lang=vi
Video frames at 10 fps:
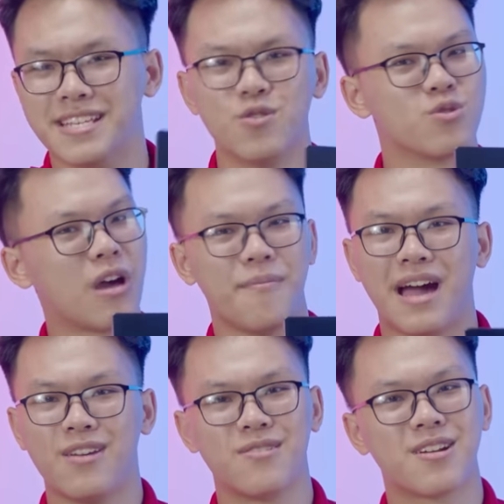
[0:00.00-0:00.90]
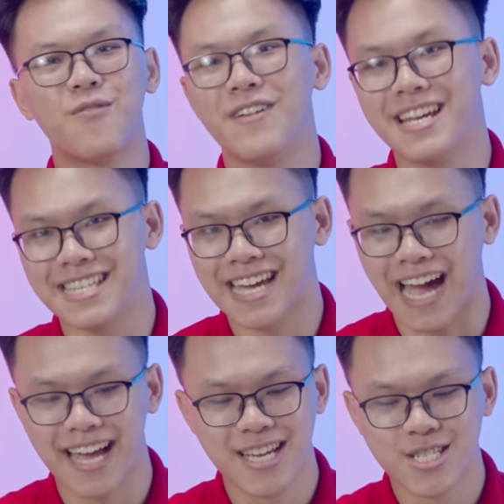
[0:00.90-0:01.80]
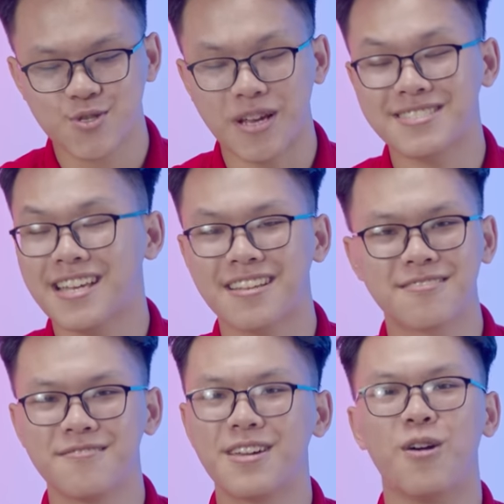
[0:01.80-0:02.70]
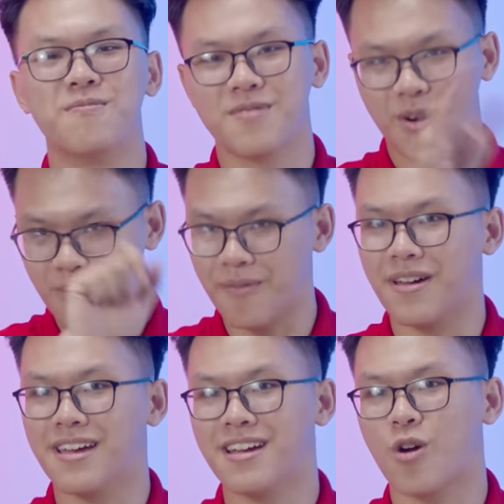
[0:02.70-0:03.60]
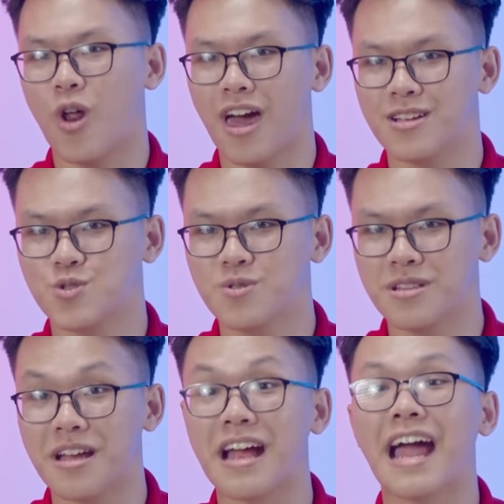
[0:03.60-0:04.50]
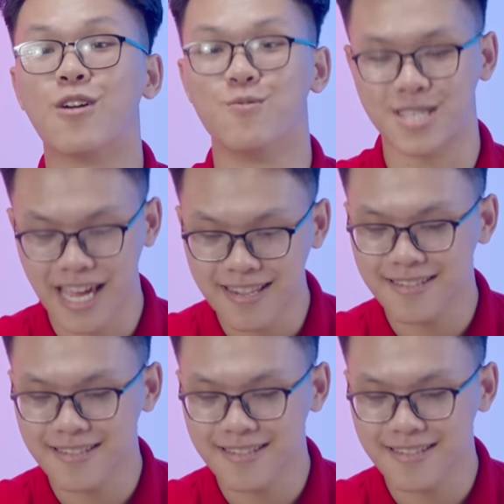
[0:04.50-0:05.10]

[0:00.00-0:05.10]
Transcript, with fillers: để trên đùi thoải mái luôn, không vấn đề gì cả. Stress test các thứ kiểu không gặp phải gọi là chút ngại ngùng chết.